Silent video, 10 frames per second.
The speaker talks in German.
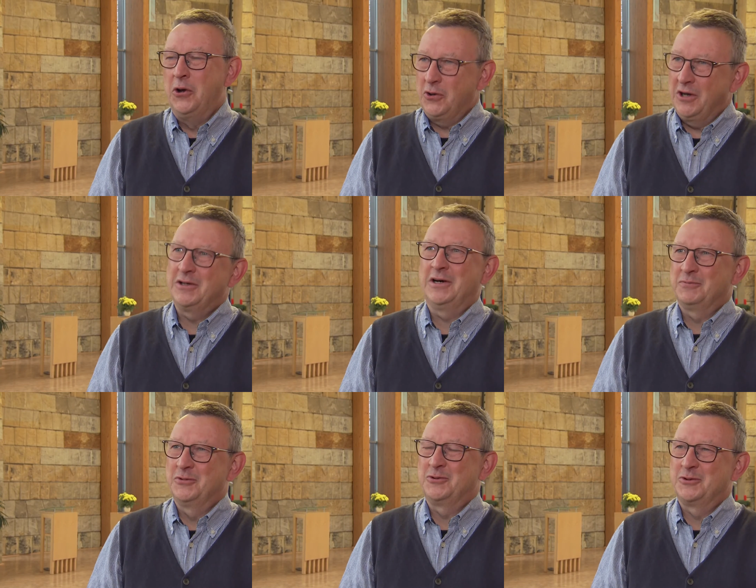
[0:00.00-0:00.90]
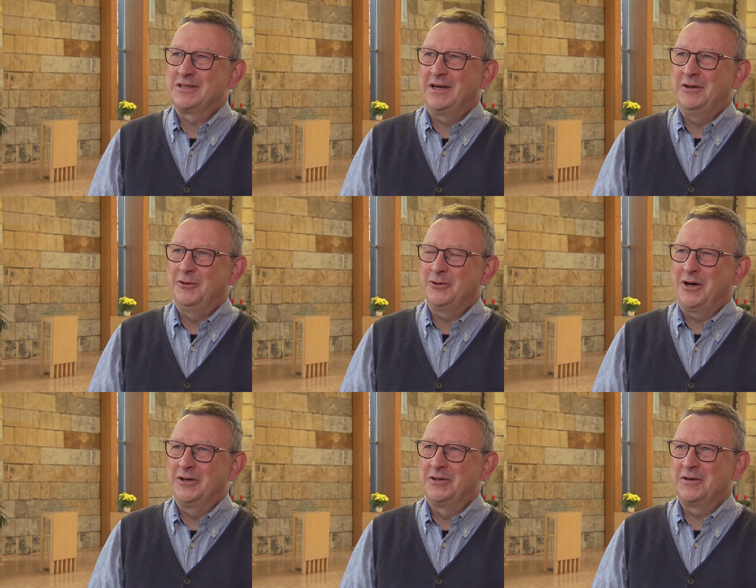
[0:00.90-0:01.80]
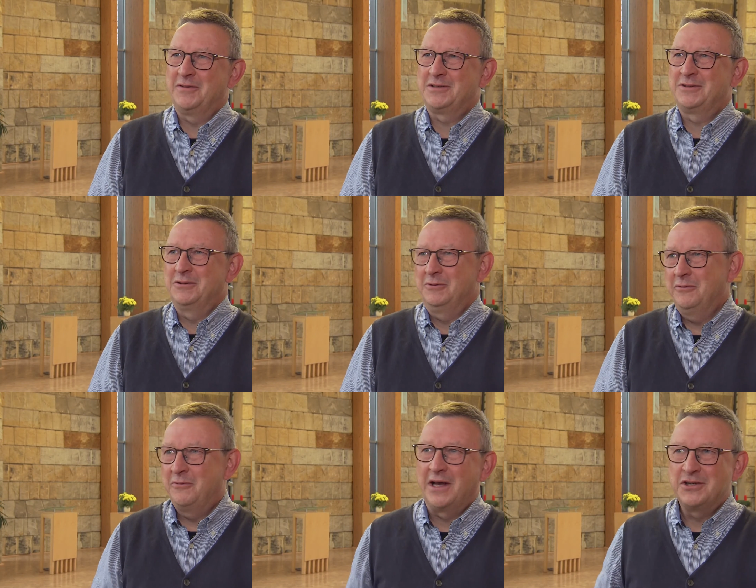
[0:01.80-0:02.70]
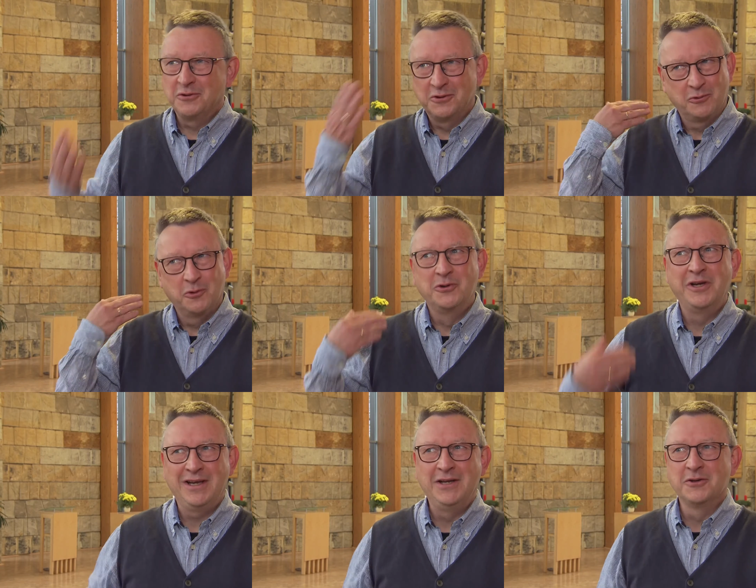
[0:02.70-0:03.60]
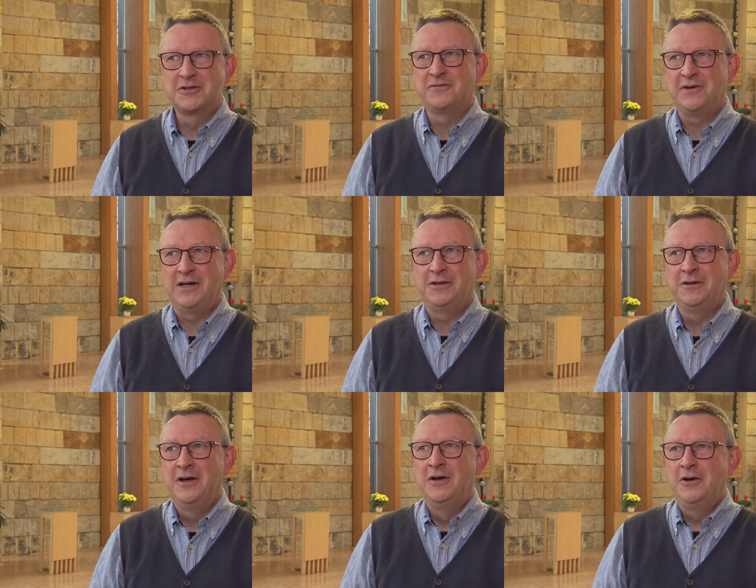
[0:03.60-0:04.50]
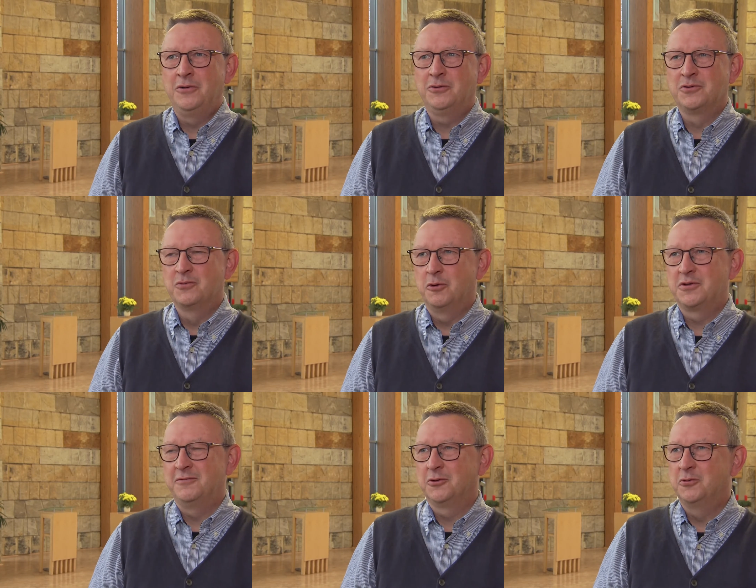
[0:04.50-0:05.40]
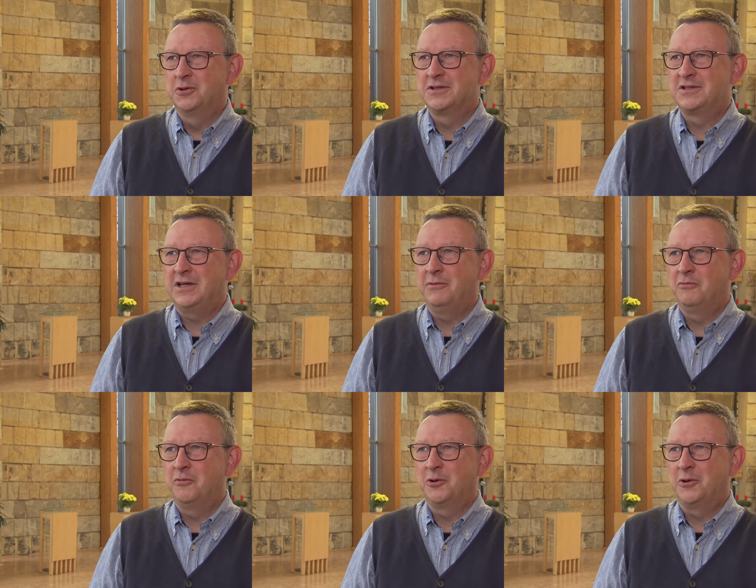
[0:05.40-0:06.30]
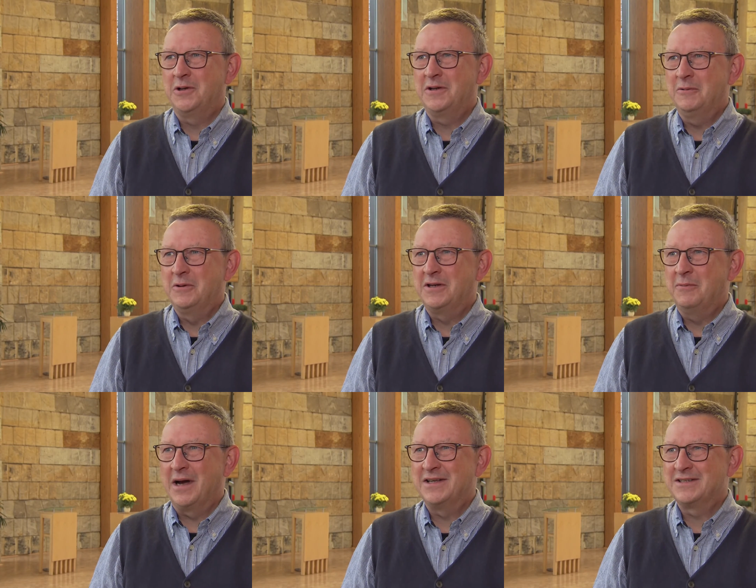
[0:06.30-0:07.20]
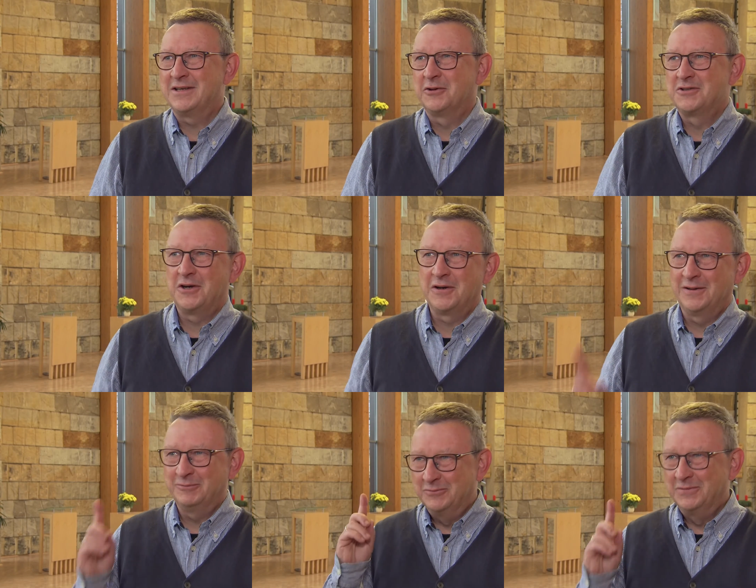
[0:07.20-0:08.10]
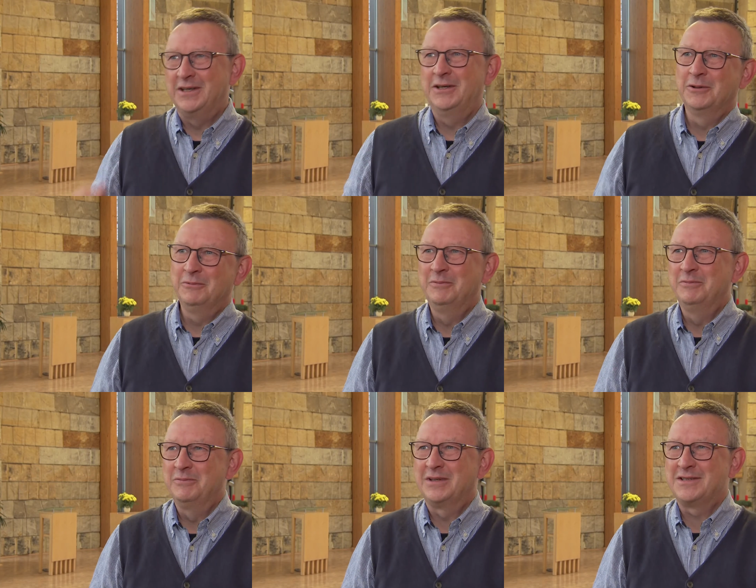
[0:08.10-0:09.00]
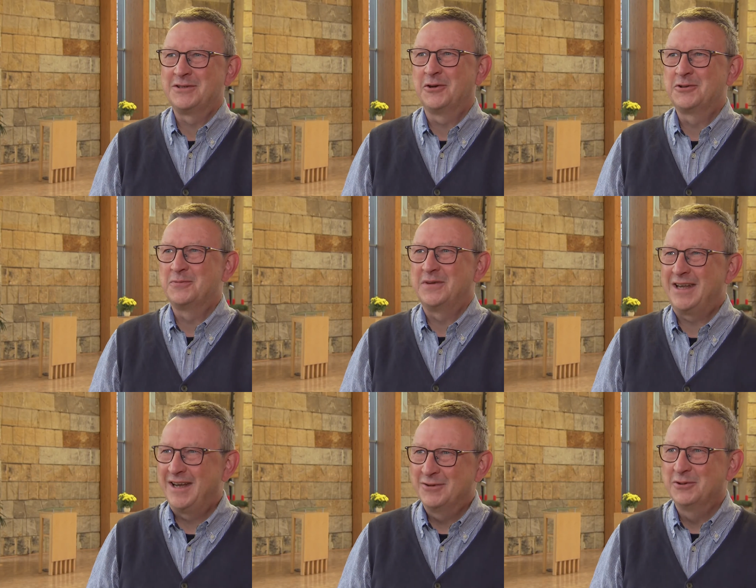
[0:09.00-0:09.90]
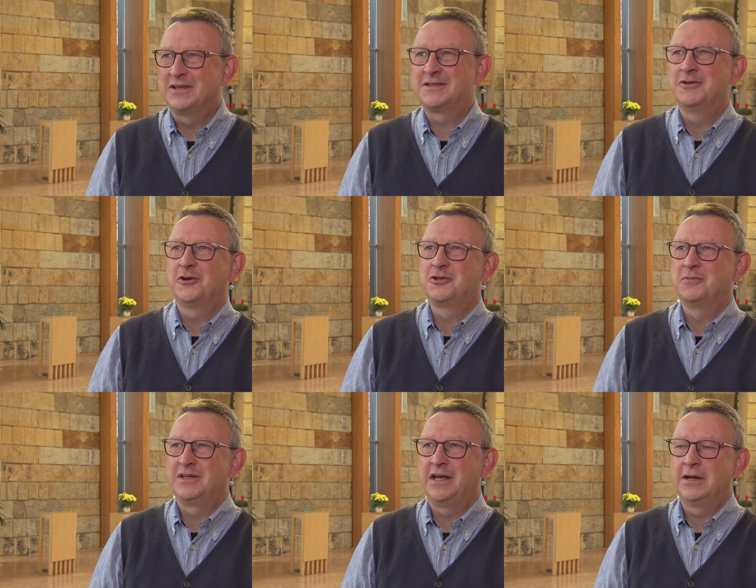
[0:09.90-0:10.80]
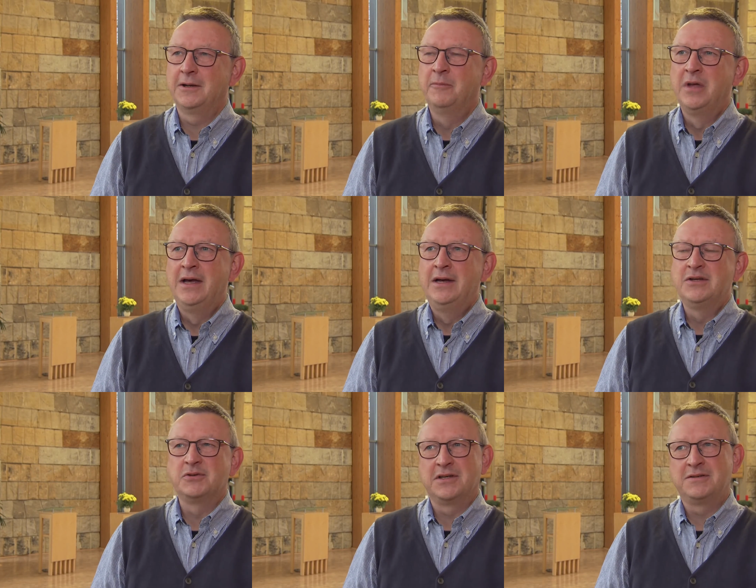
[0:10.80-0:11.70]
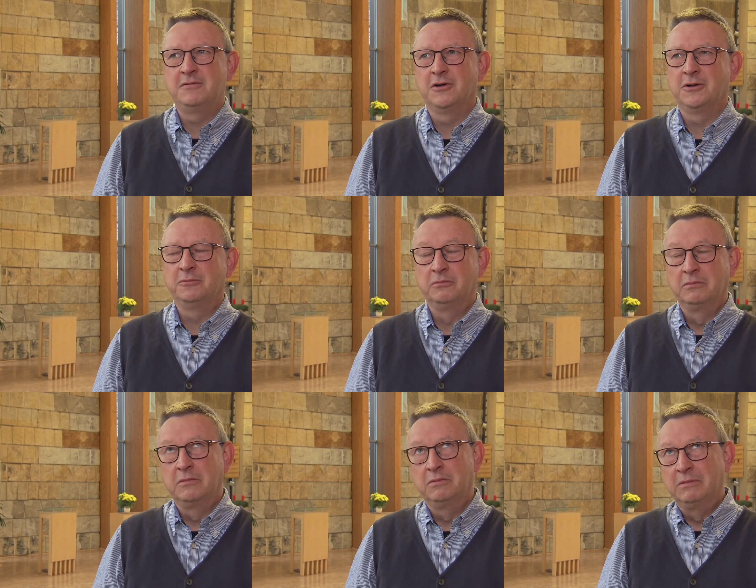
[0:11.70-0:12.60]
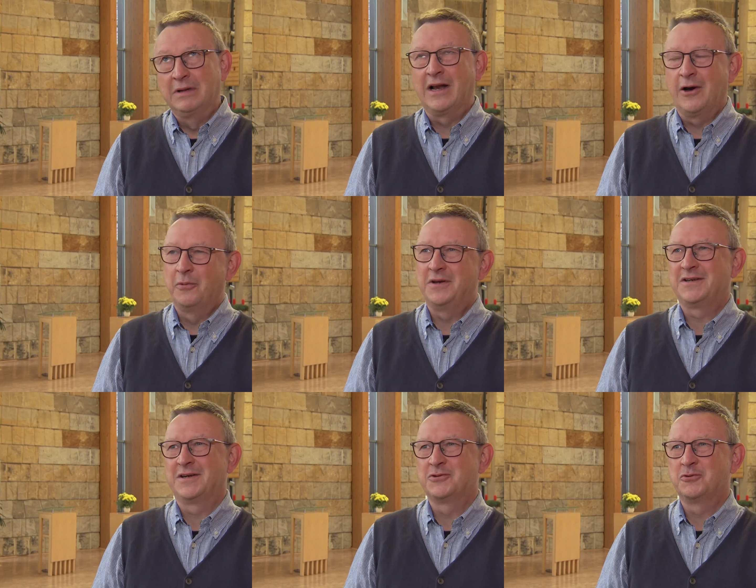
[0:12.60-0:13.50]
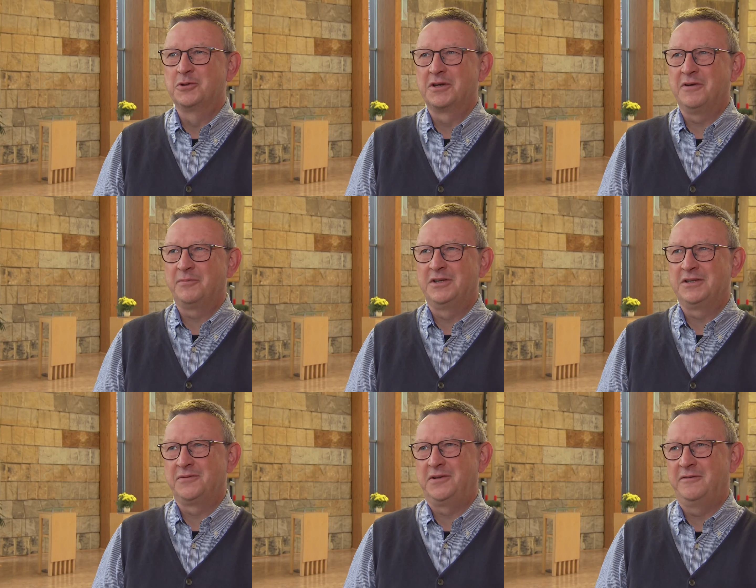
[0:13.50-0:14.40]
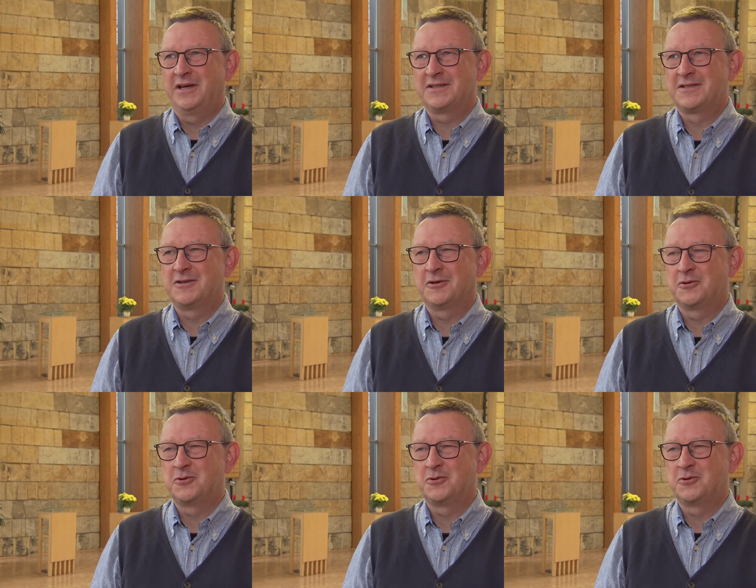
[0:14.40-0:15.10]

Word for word: ja, da hat man so das eine oder andere, was vielleicht auch droht hinterzufallen. Zum Glück sind wir ein gutes Team, wo die meisten dann noch sagen, hier, das ist noch zu bedenken und das ist noch zu bedenken, sodass wir, glaube ich, ganz gut gewappnet auf die Weihnachtstage